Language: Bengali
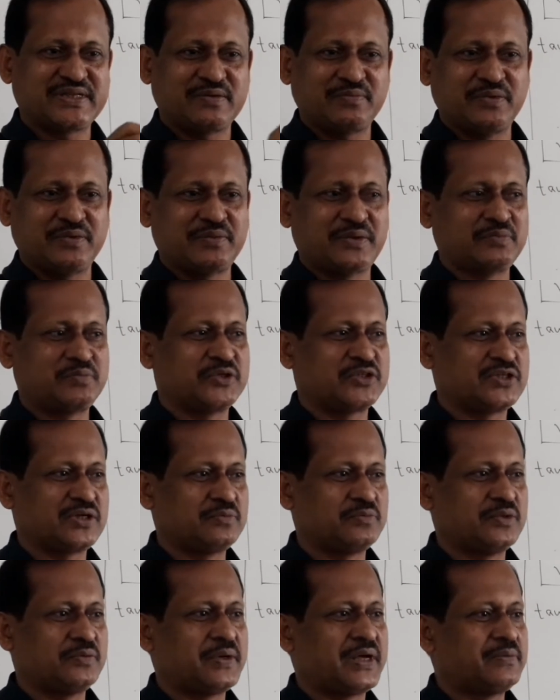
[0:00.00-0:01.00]
জায়গায় বিভার
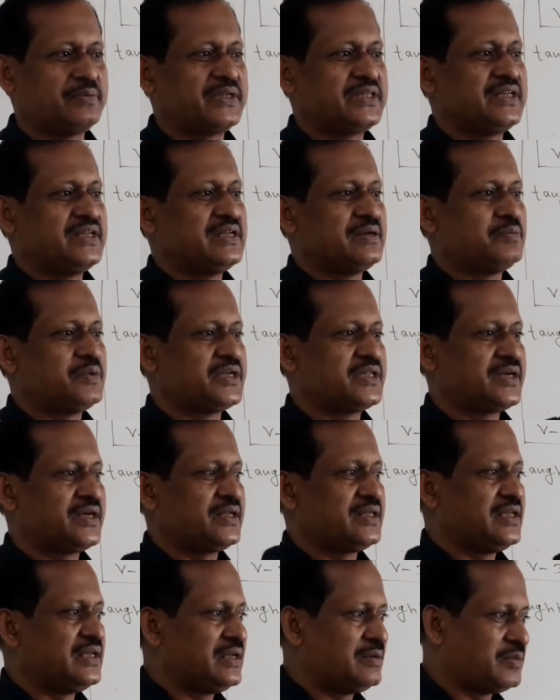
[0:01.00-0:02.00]
বসাবো ভার্বের তিন নম্বর
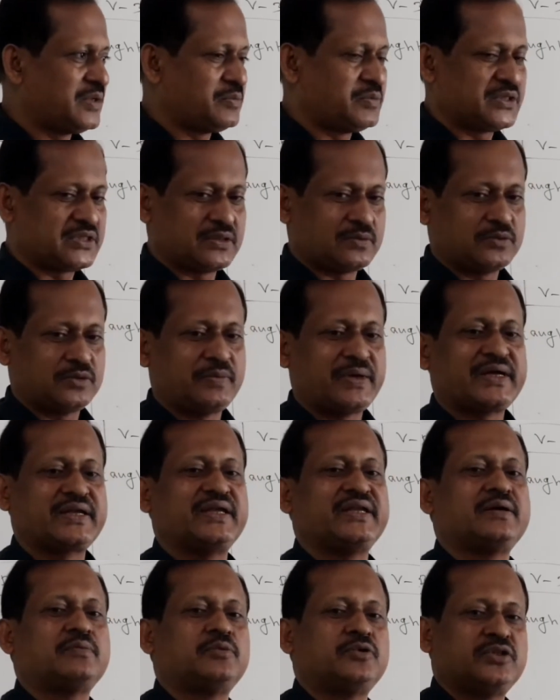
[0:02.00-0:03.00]
জায়গায় তিন নম্বর বসাবো
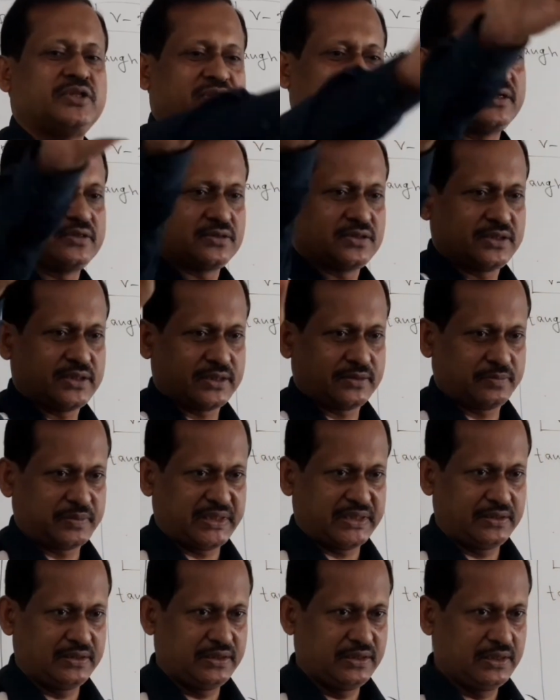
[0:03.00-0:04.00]
বাকিটা বর্ধিতাংশ থাকবে
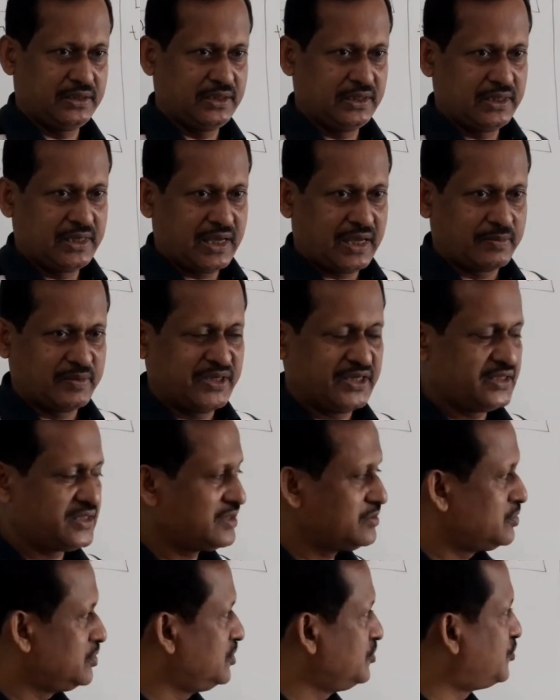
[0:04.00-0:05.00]
আমি
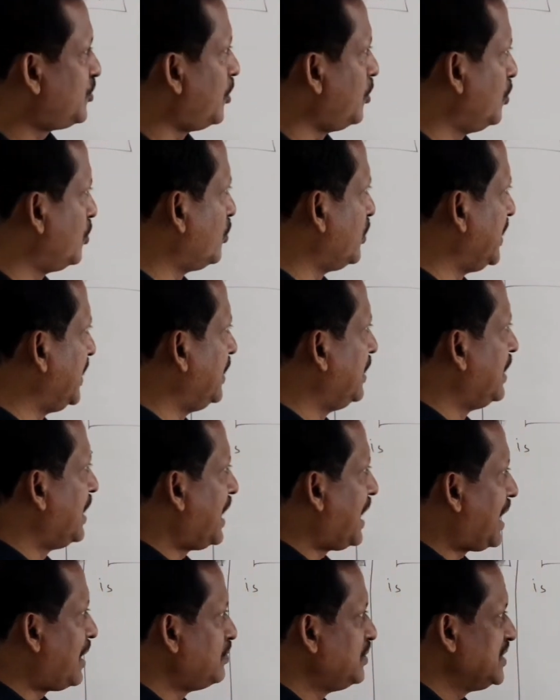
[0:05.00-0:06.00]
এটা যদি ফলো করি
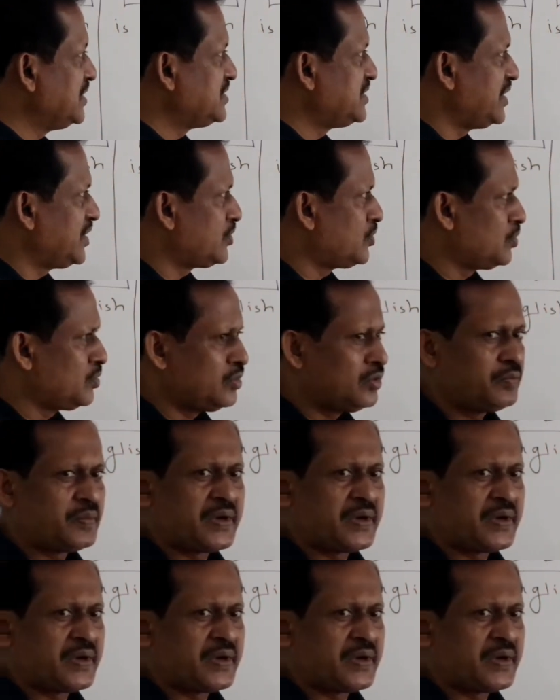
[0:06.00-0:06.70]
আমি যে কোনো